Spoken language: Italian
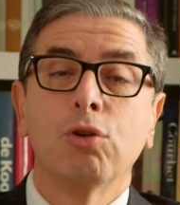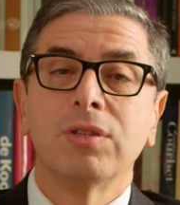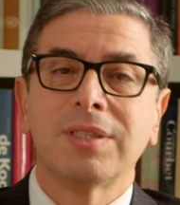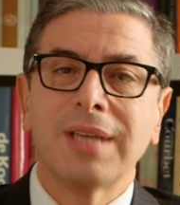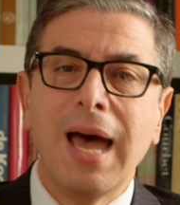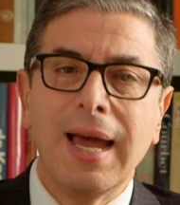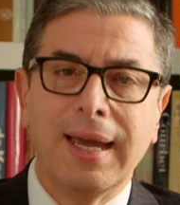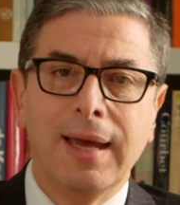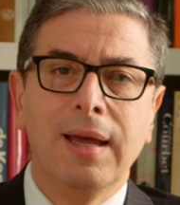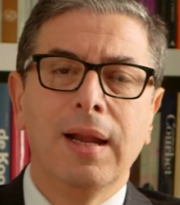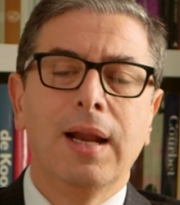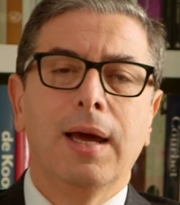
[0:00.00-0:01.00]

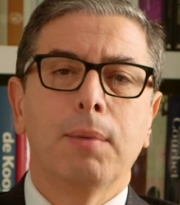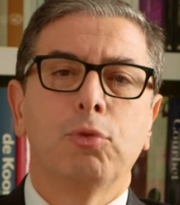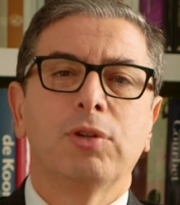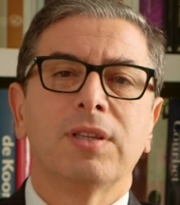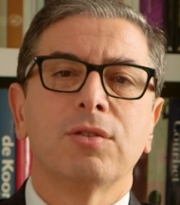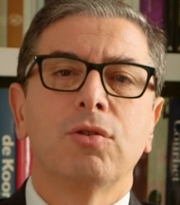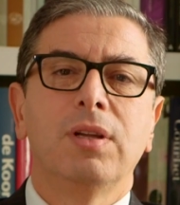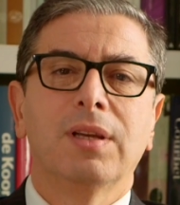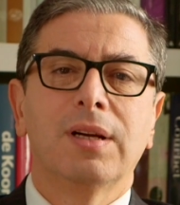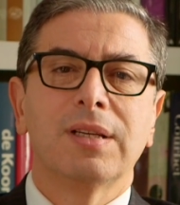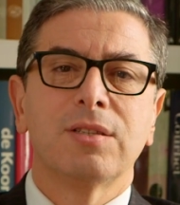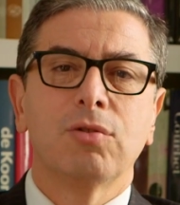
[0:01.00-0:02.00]
consacra la reputazione
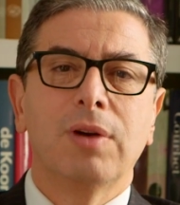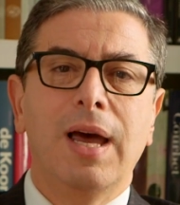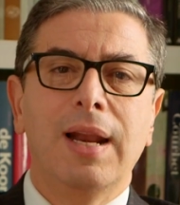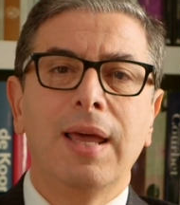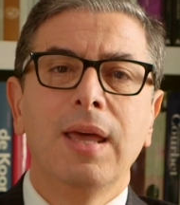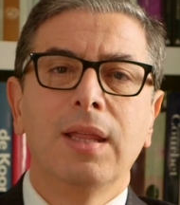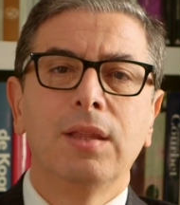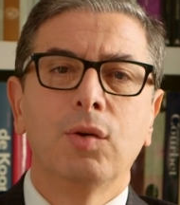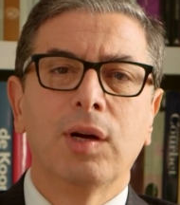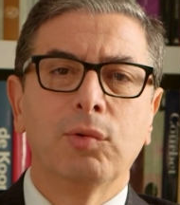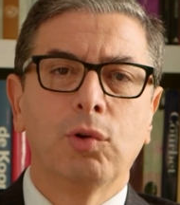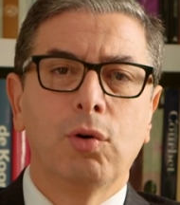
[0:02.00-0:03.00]
internazionale di
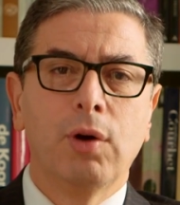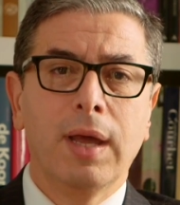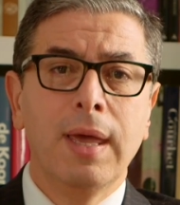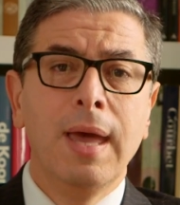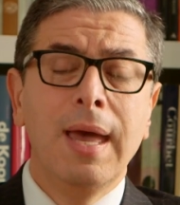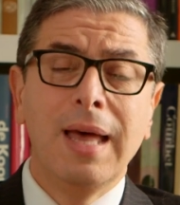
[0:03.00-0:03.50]
un autore.